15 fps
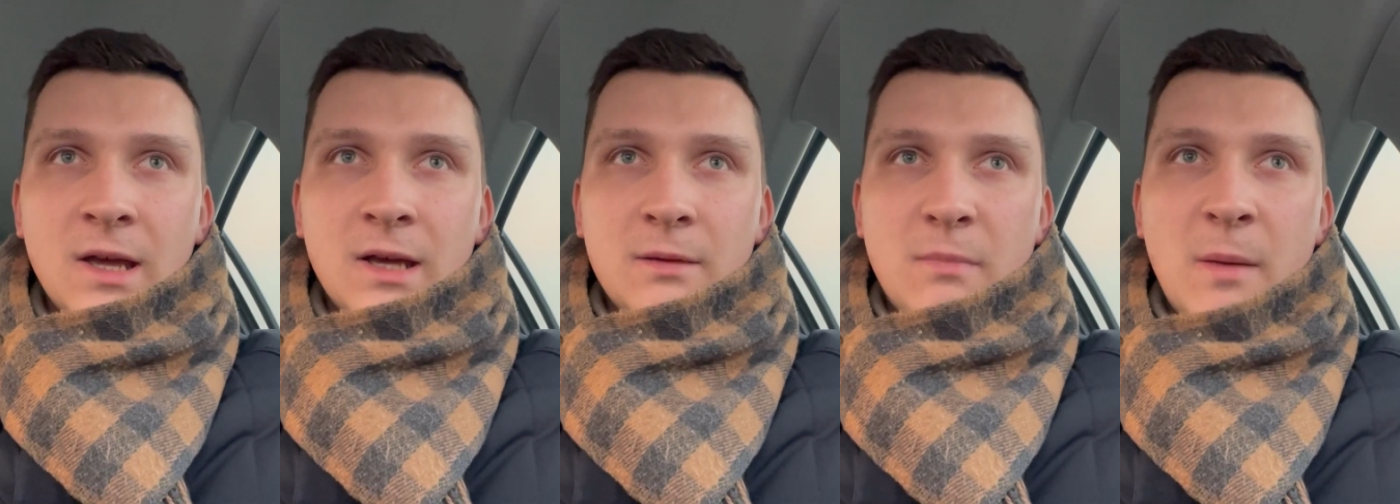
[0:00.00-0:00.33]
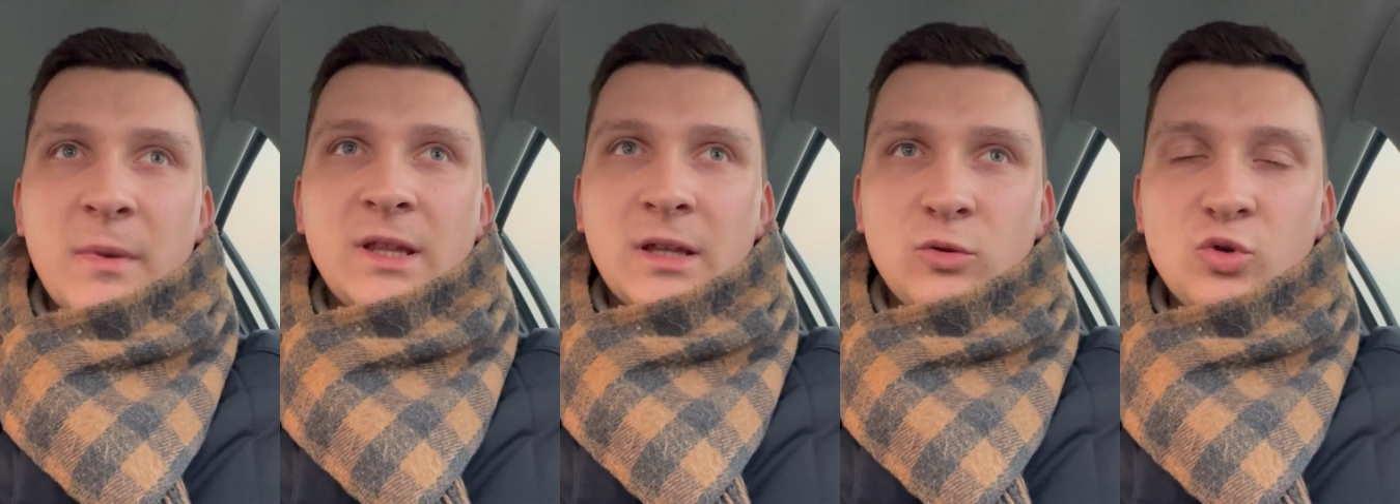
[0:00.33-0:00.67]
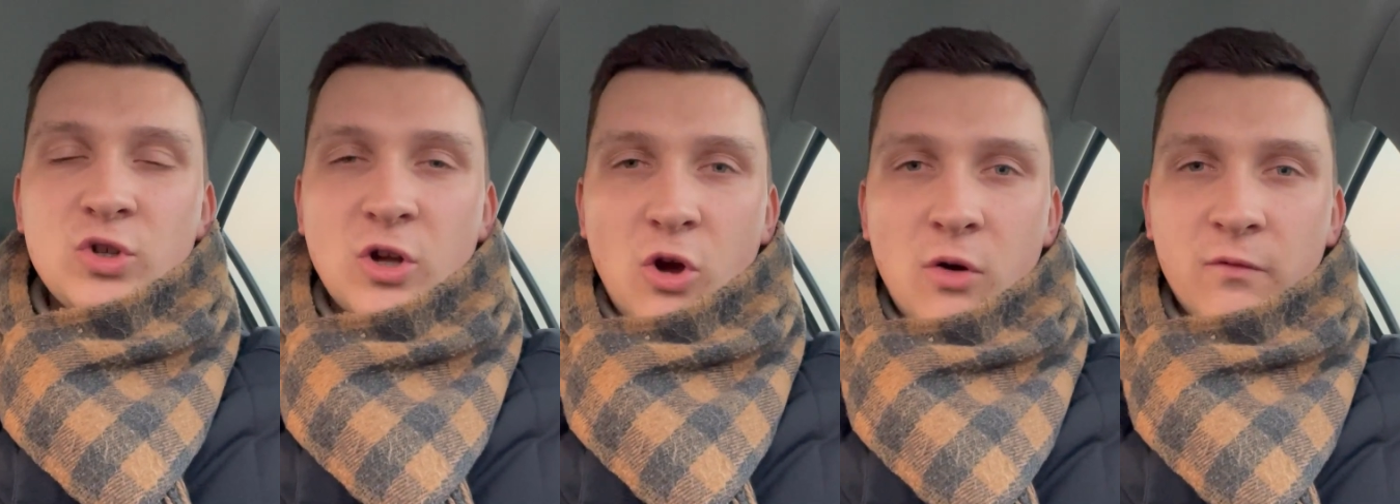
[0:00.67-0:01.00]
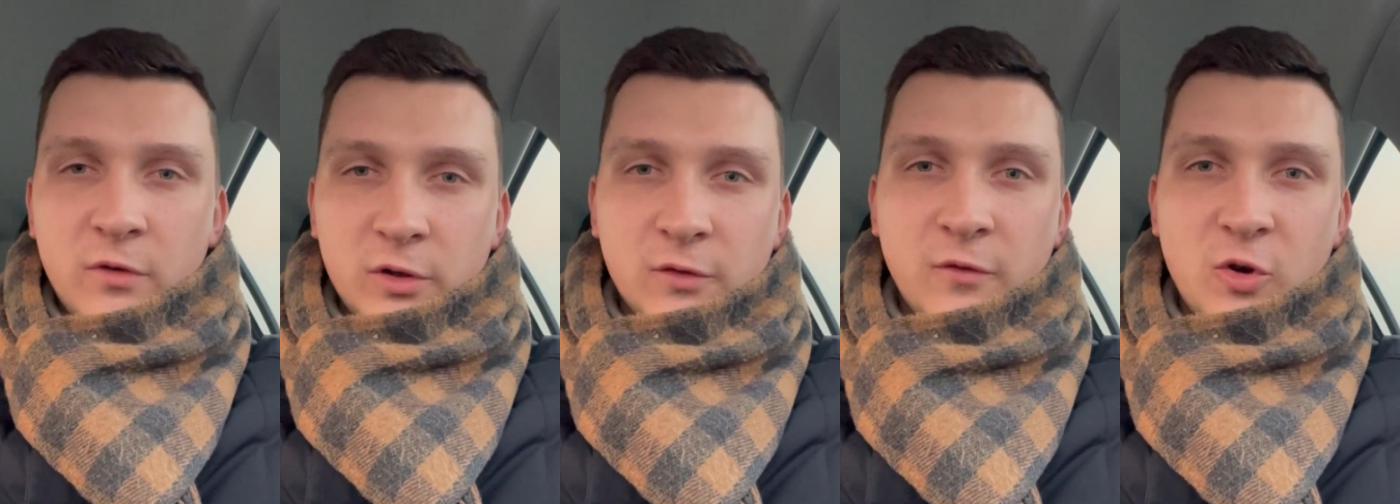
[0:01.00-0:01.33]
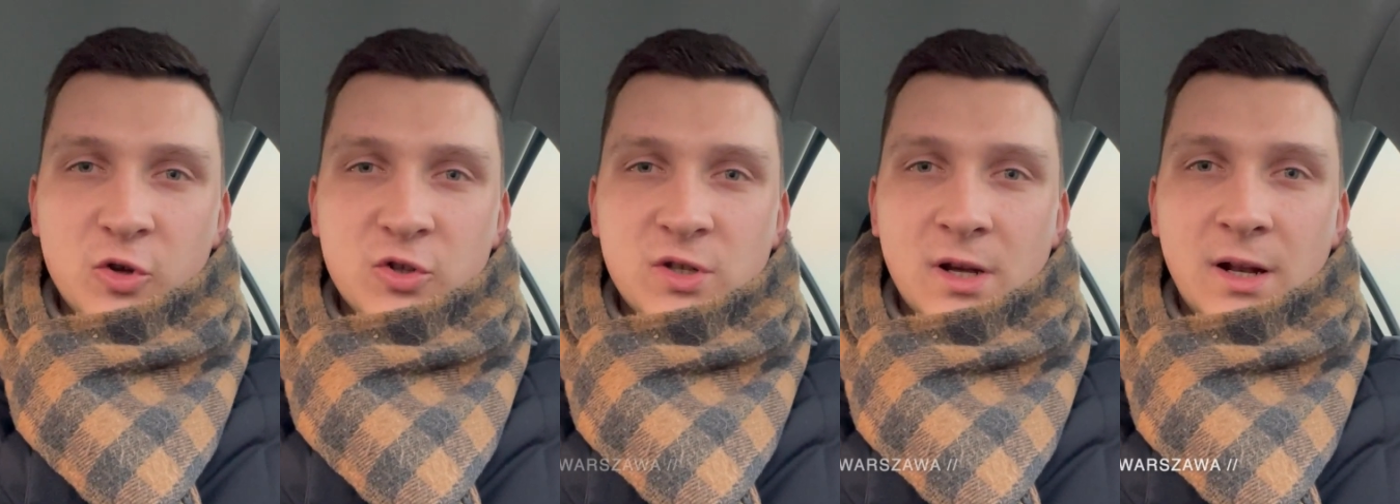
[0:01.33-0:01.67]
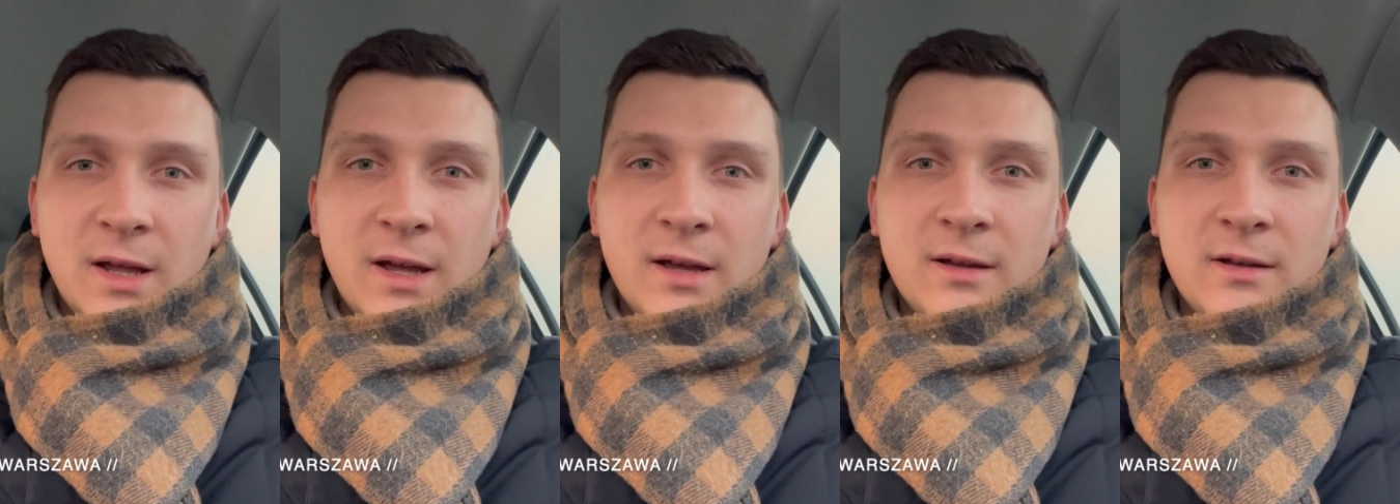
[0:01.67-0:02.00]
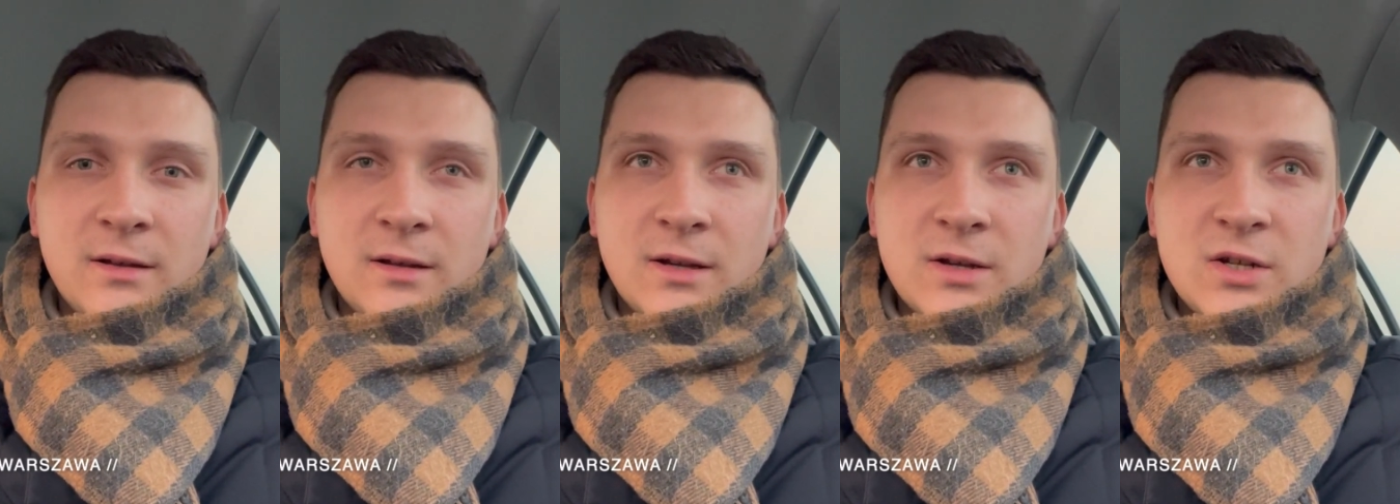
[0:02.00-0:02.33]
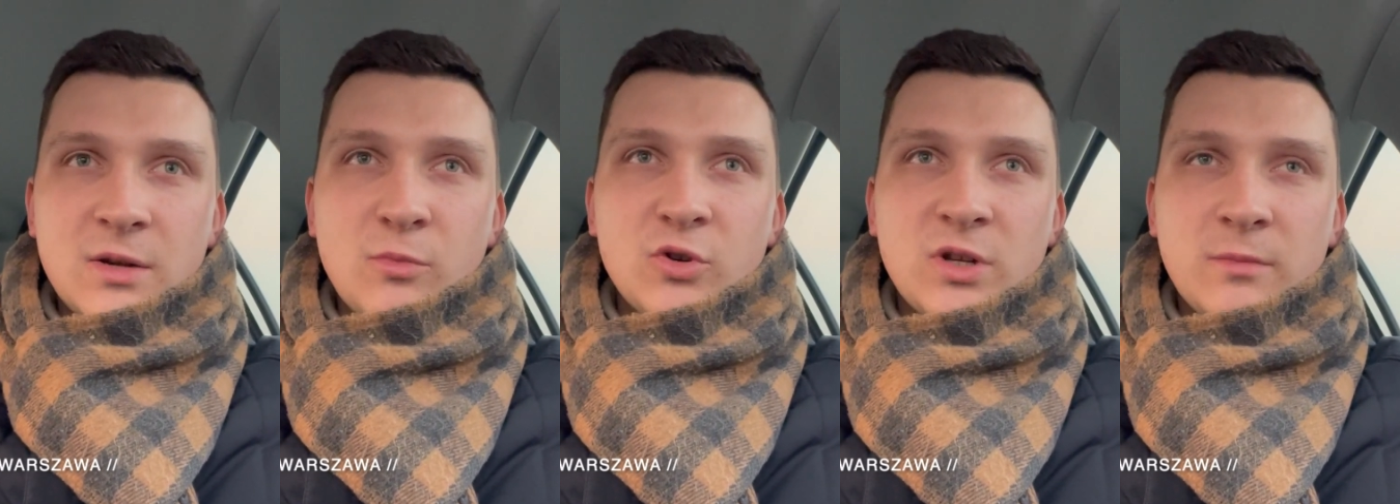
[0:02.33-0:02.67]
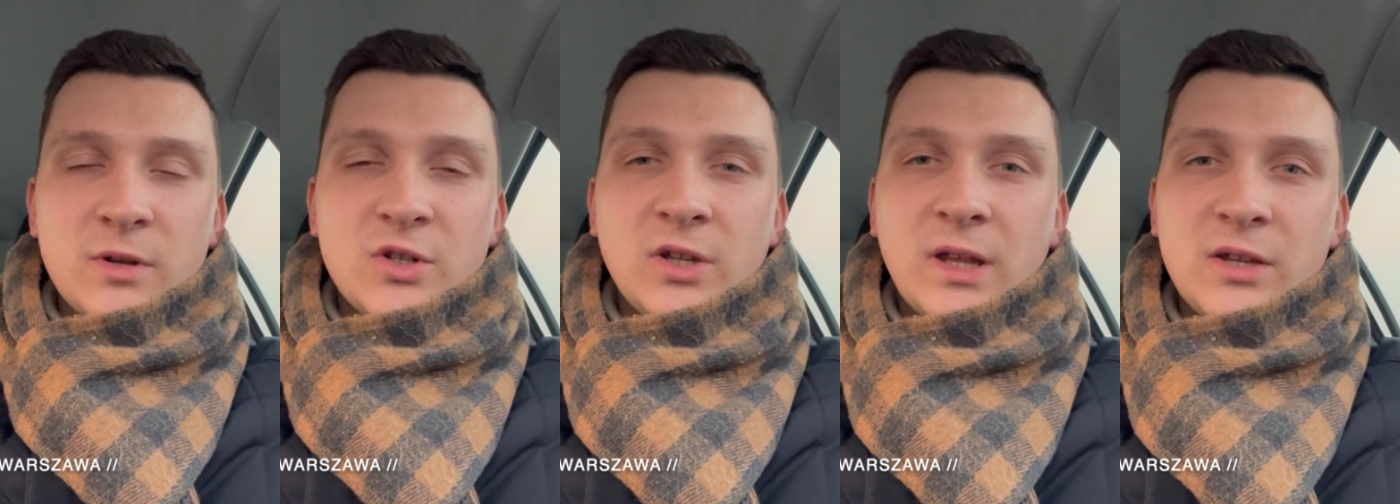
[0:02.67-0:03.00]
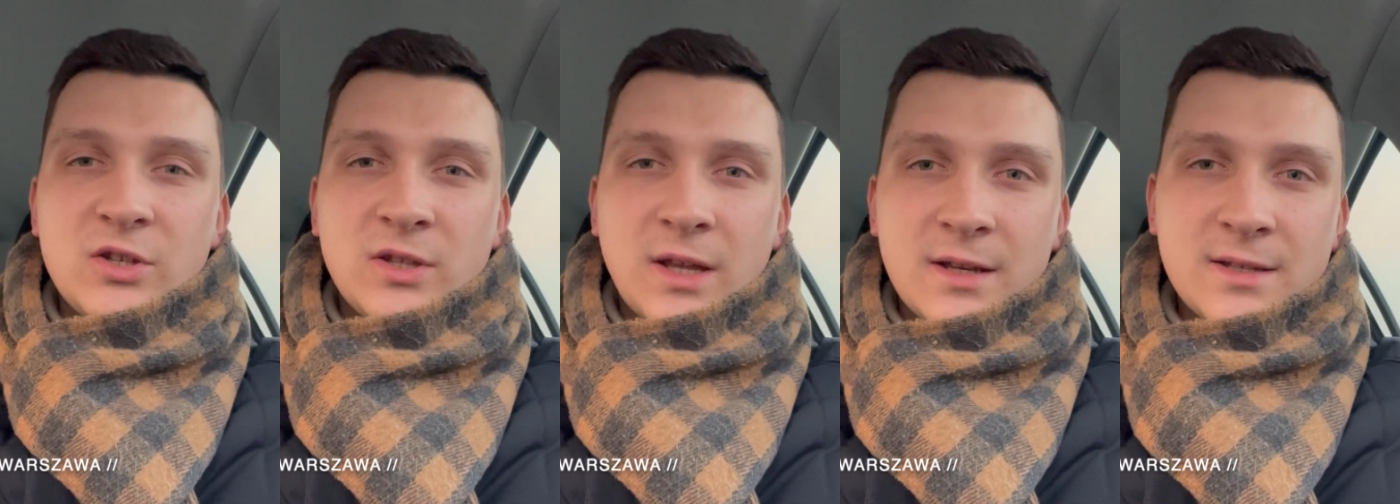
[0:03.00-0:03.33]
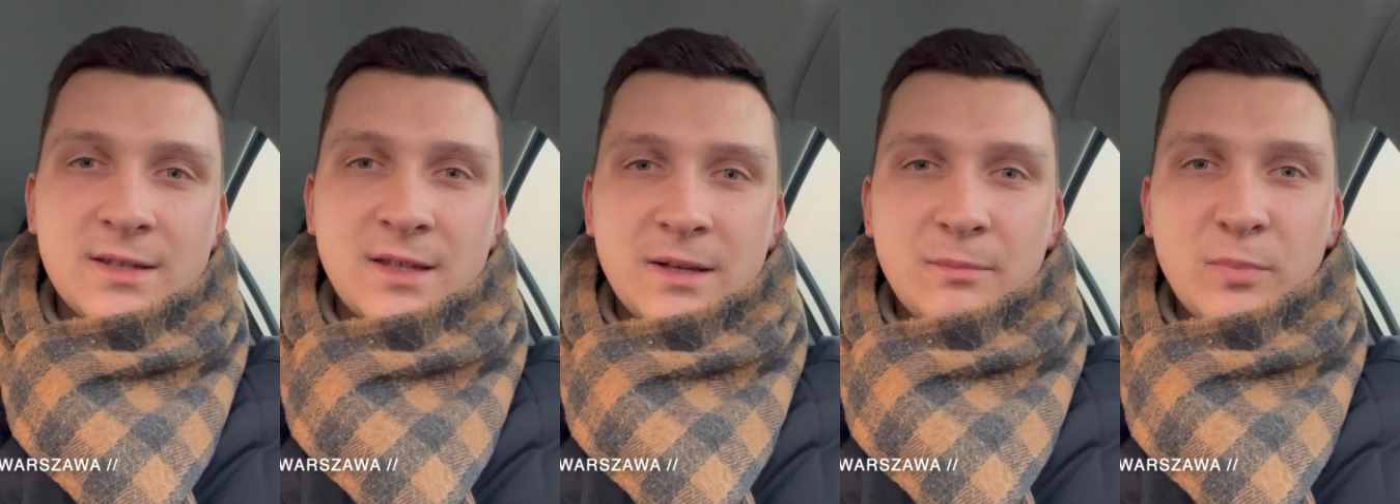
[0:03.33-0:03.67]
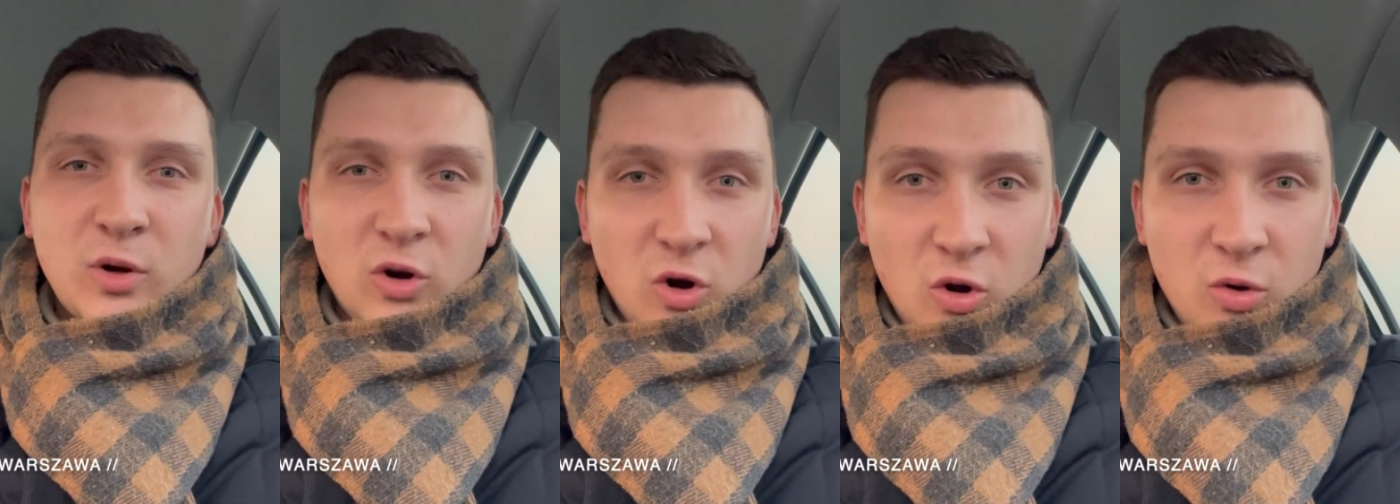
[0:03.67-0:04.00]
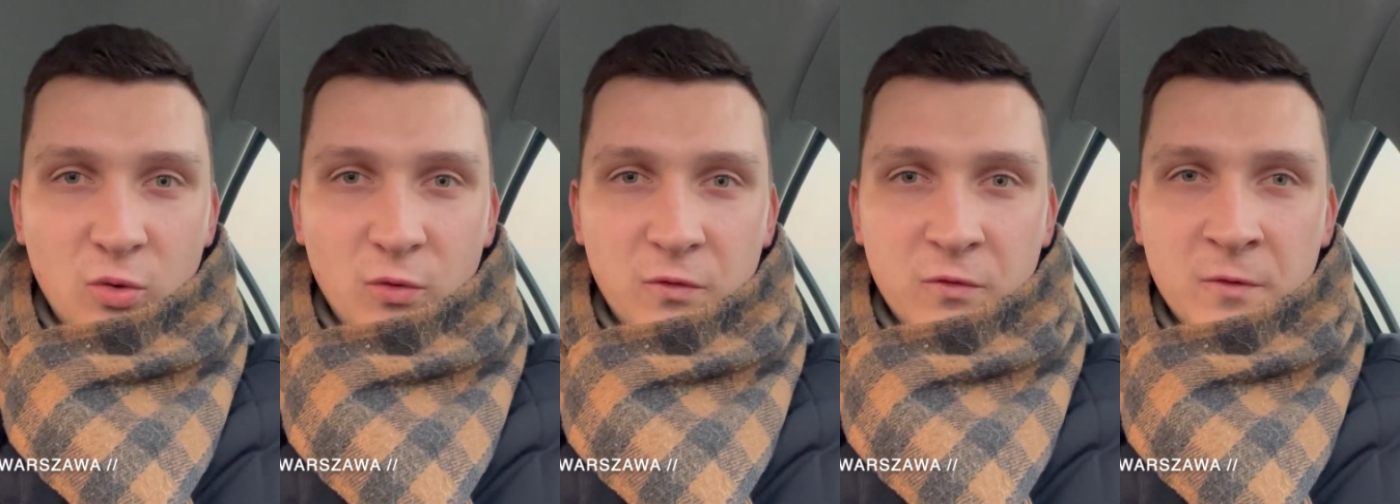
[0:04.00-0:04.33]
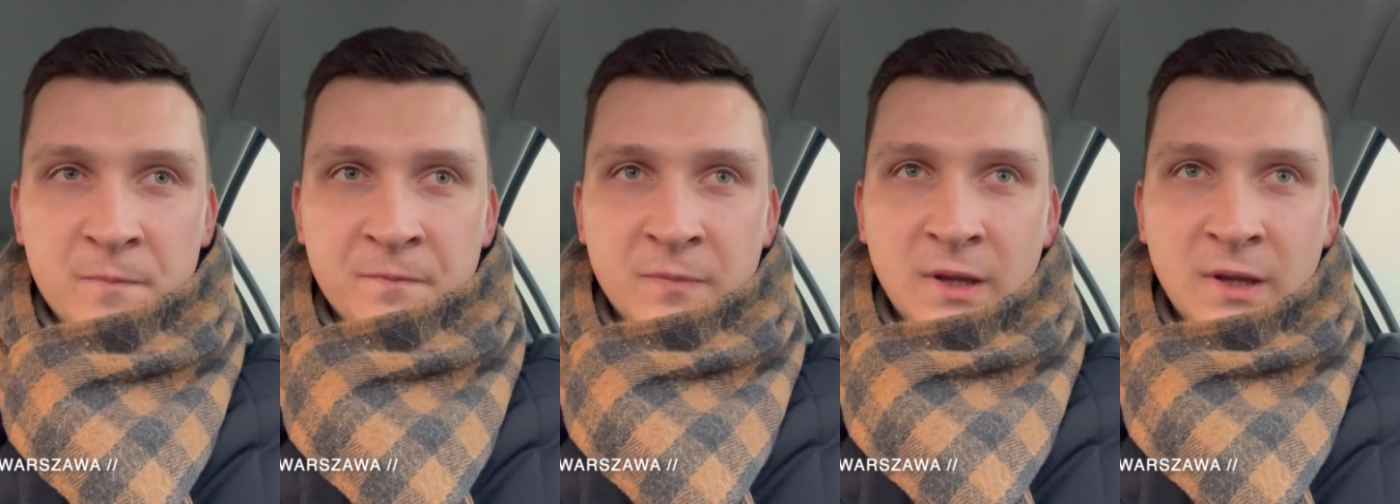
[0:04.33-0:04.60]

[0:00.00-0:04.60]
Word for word: E, mamy ten duży komfort w kościele, że możemy czytać teksty proroków.